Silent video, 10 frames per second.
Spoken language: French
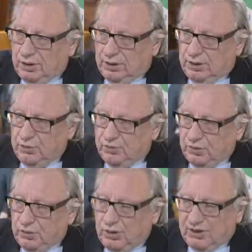euh,
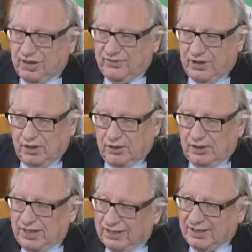nouveau à travers
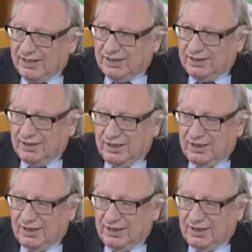euh, l'Internet,